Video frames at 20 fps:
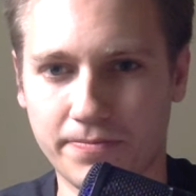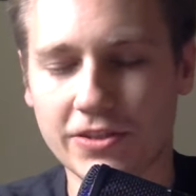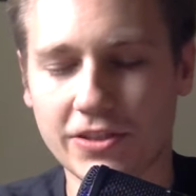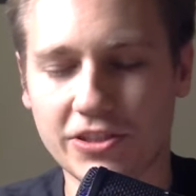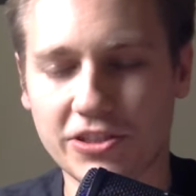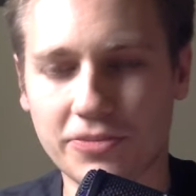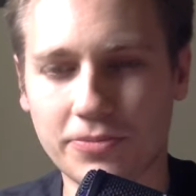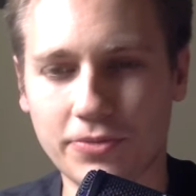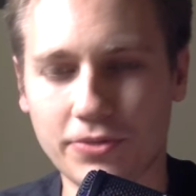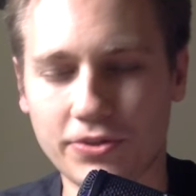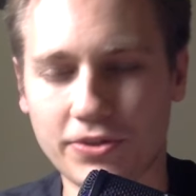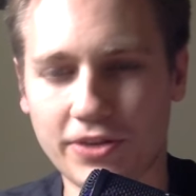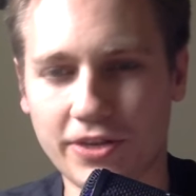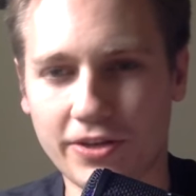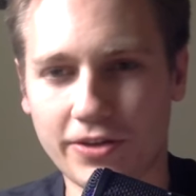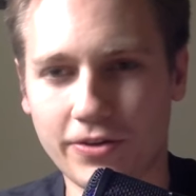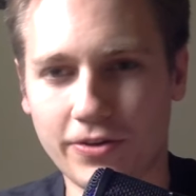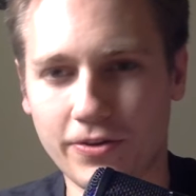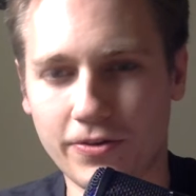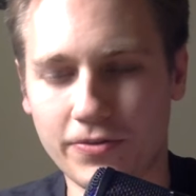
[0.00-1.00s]
Zacznijmy od
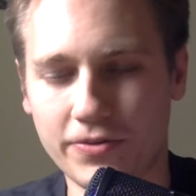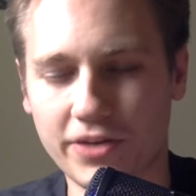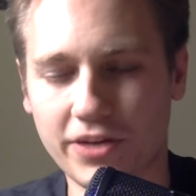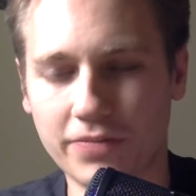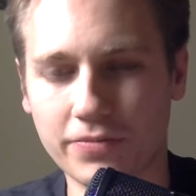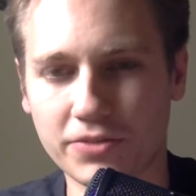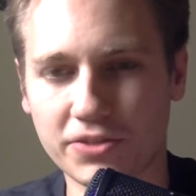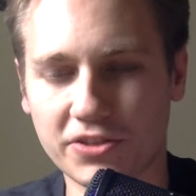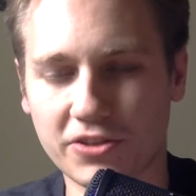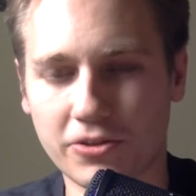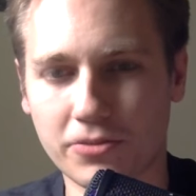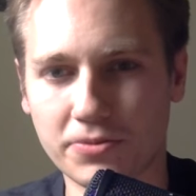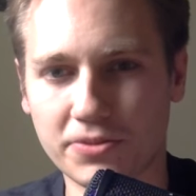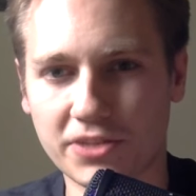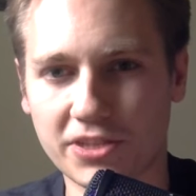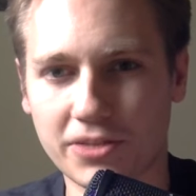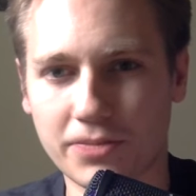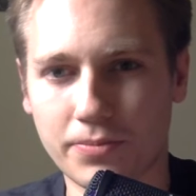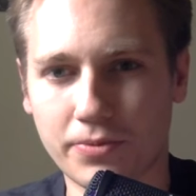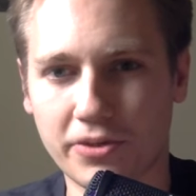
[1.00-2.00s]
tego, jak można robić
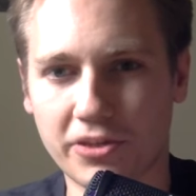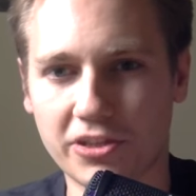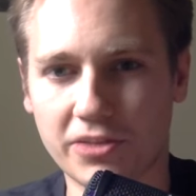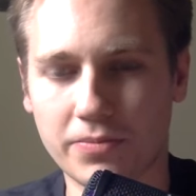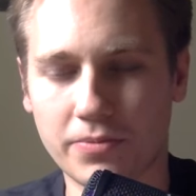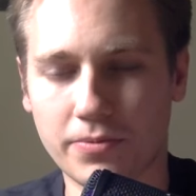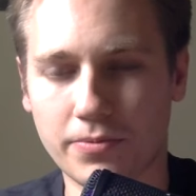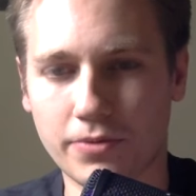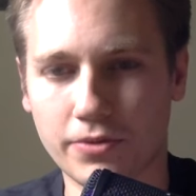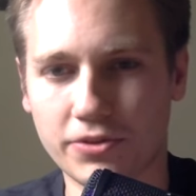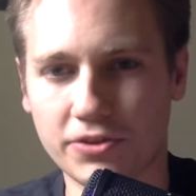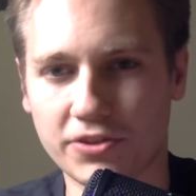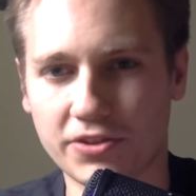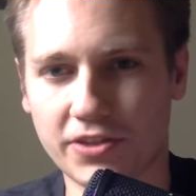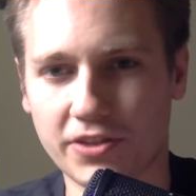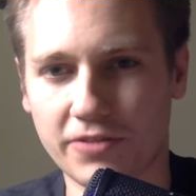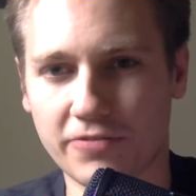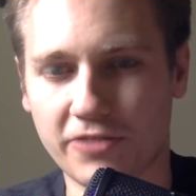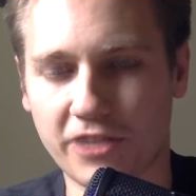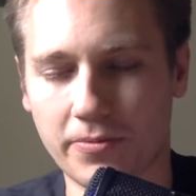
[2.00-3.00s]
takie projekty
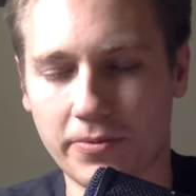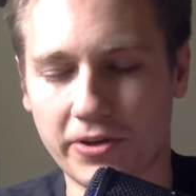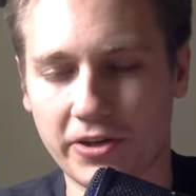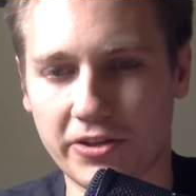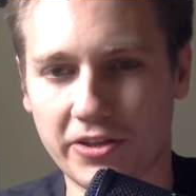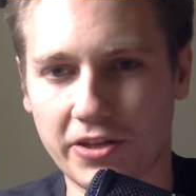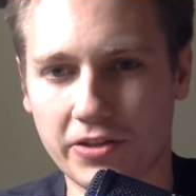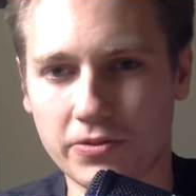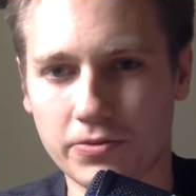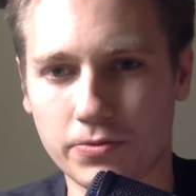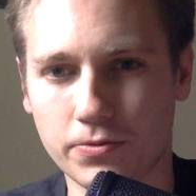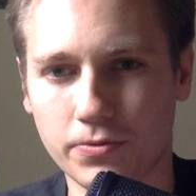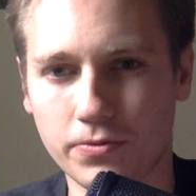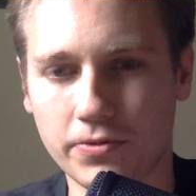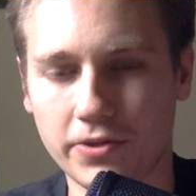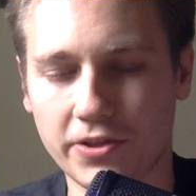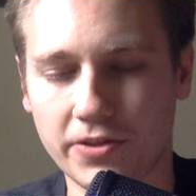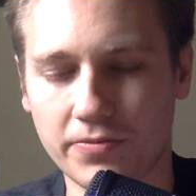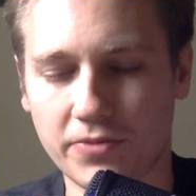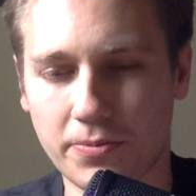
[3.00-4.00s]
poboczne w ramach etatu,
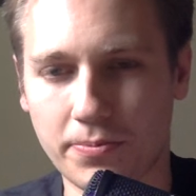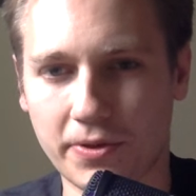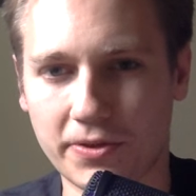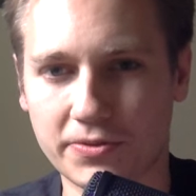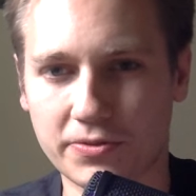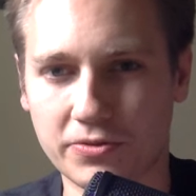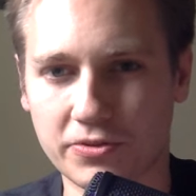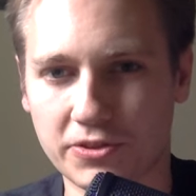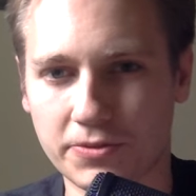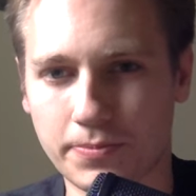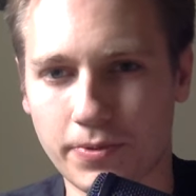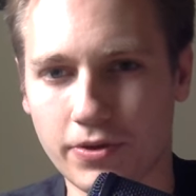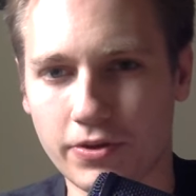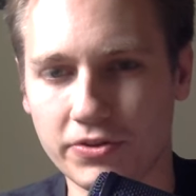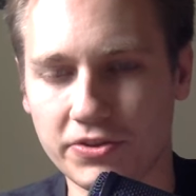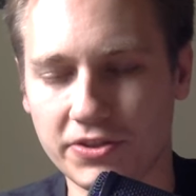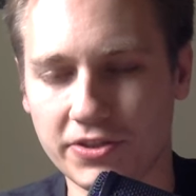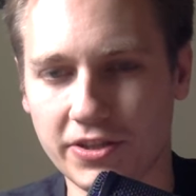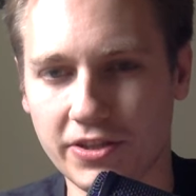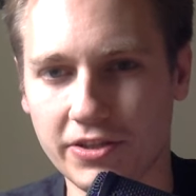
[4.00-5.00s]
nie pracując po
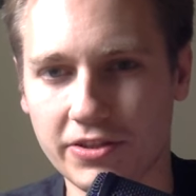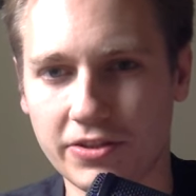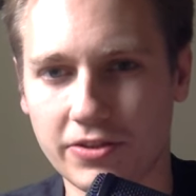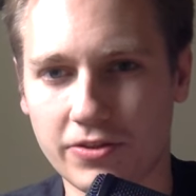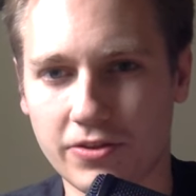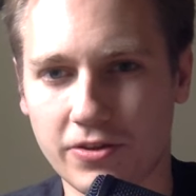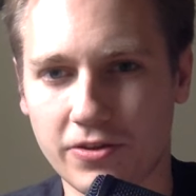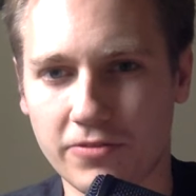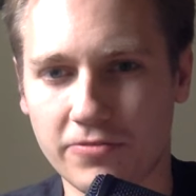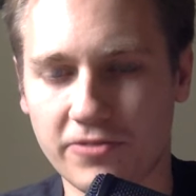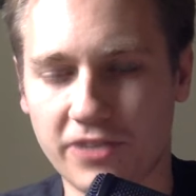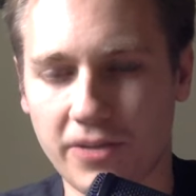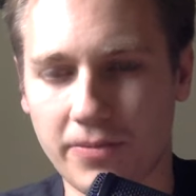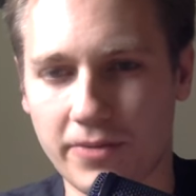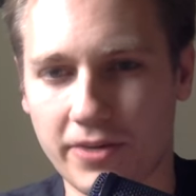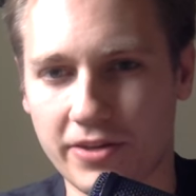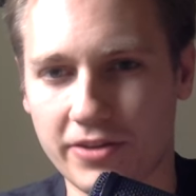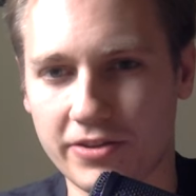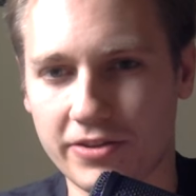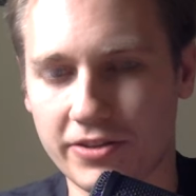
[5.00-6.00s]
godzinach, tylko w
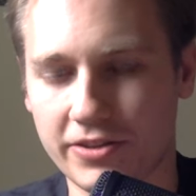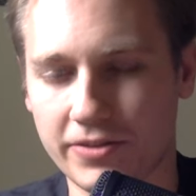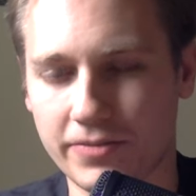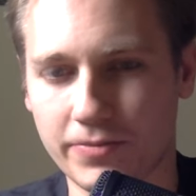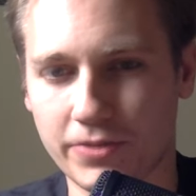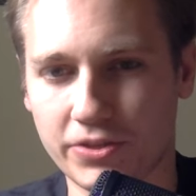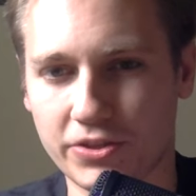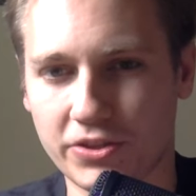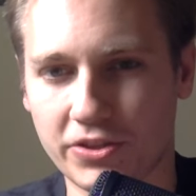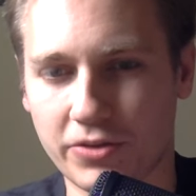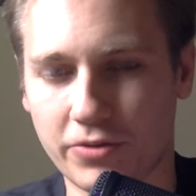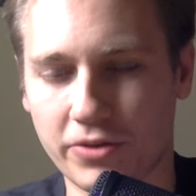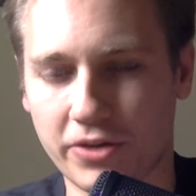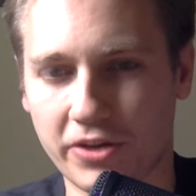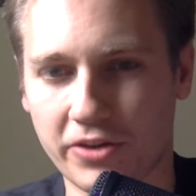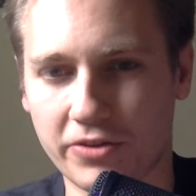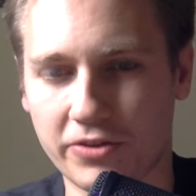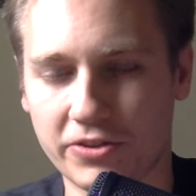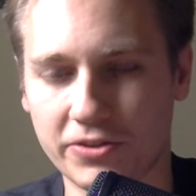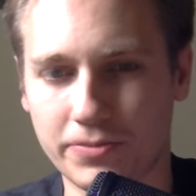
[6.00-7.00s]
ramach naszych
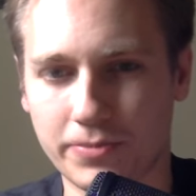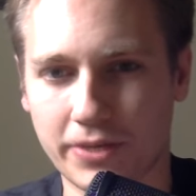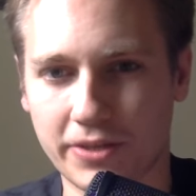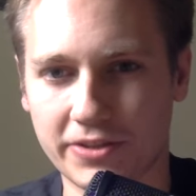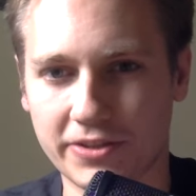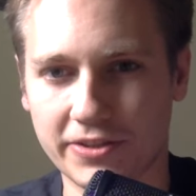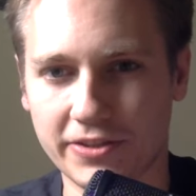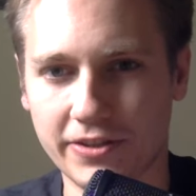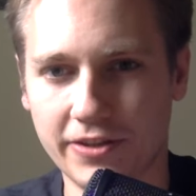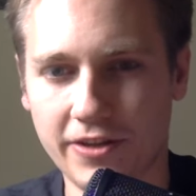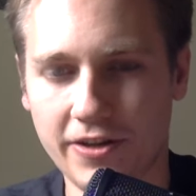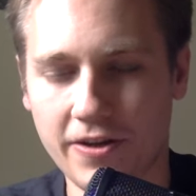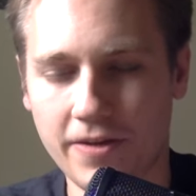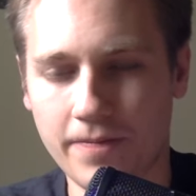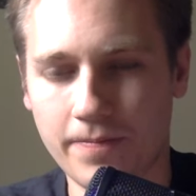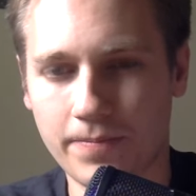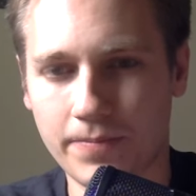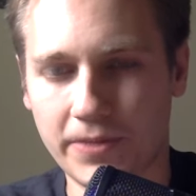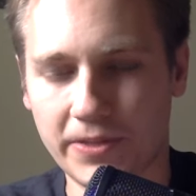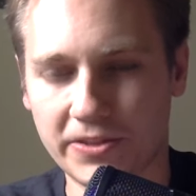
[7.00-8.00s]
regularnych godzin pracy.
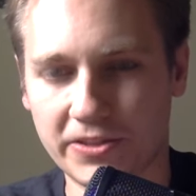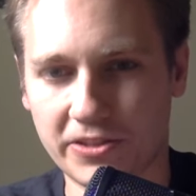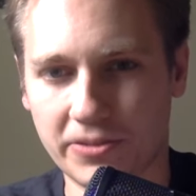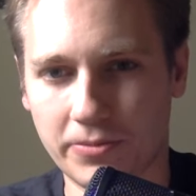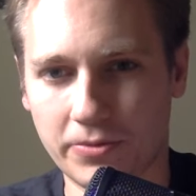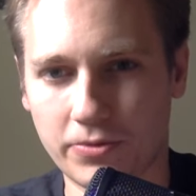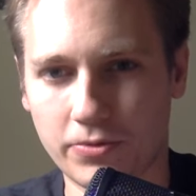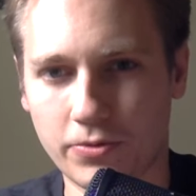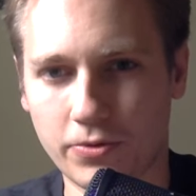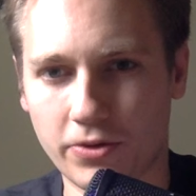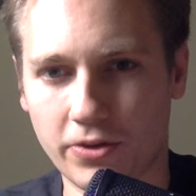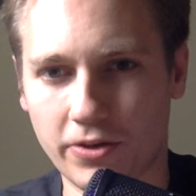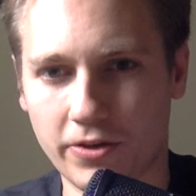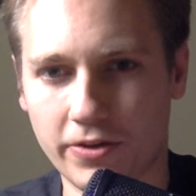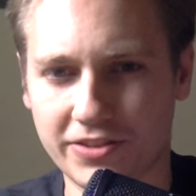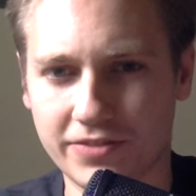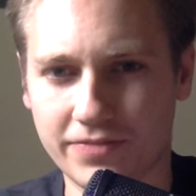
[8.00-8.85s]
Między innymi Google